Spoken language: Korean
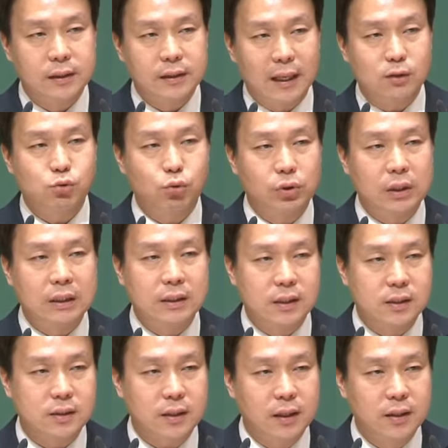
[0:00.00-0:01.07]
약속이긴
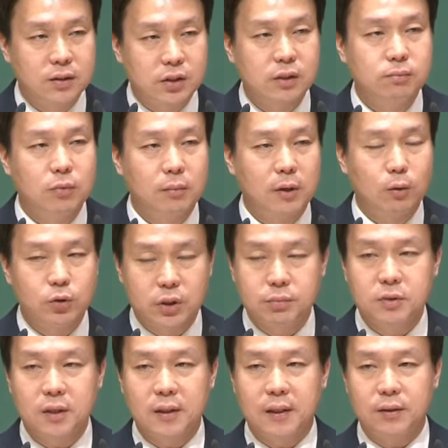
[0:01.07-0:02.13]
이스라엘을 침범하고
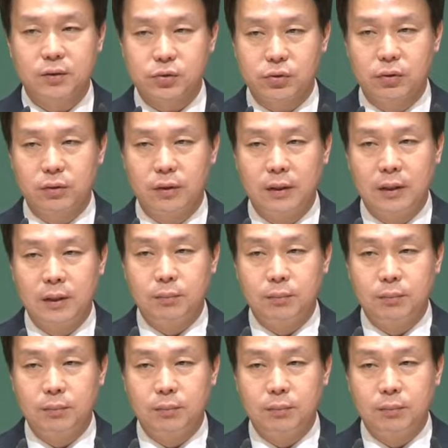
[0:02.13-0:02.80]
침략하여서